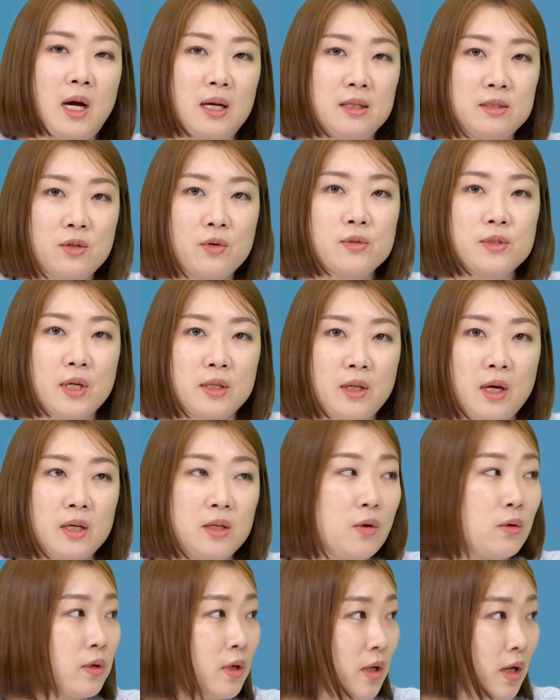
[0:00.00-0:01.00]
안정세다
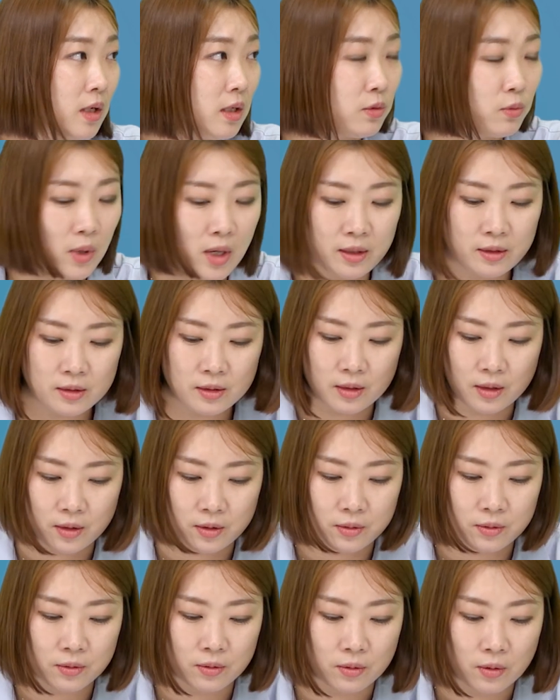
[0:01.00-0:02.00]
이렇게 얘기도
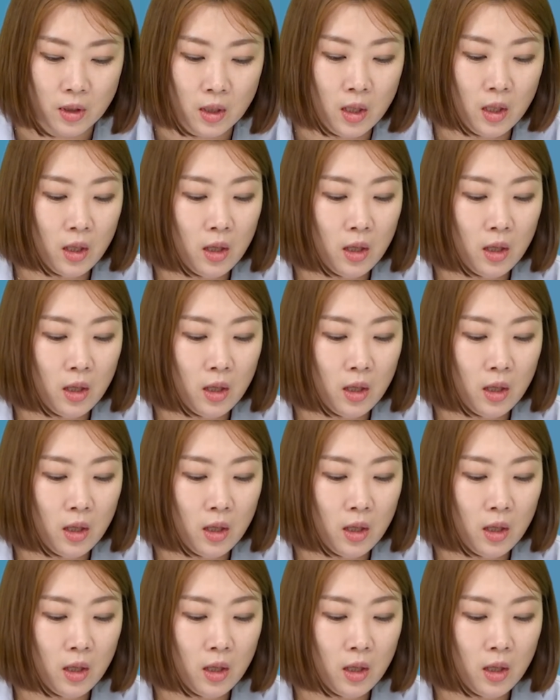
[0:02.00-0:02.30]
하는데요.